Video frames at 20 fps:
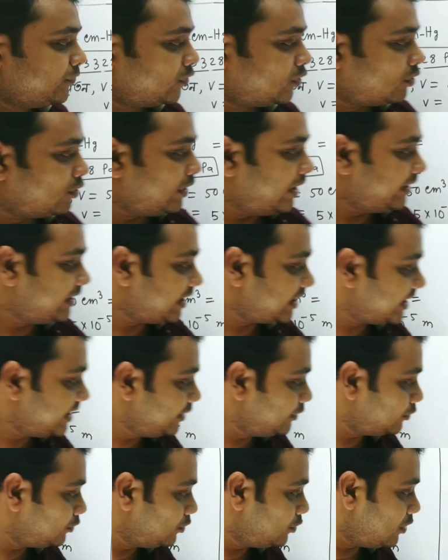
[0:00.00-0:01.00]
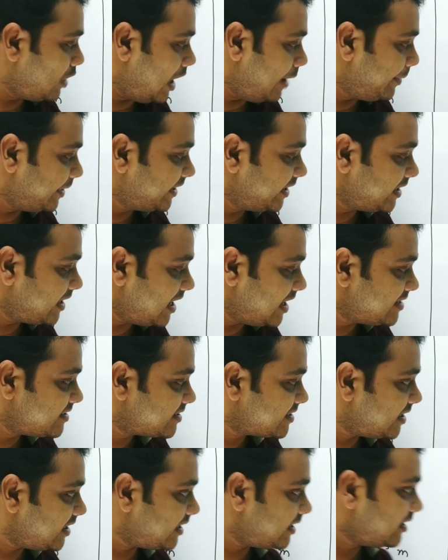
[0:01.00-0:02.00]
তো এটা কিন্তু আমাদের
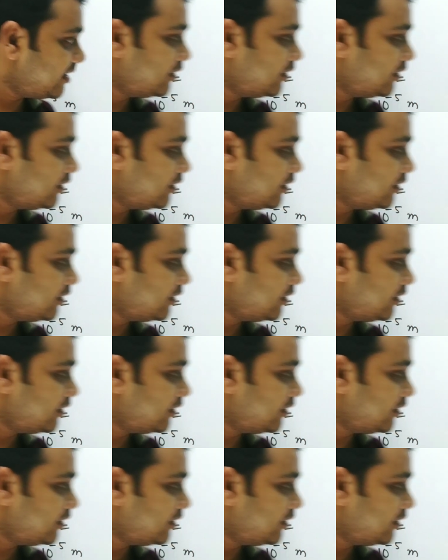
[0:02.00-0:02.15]
আনসার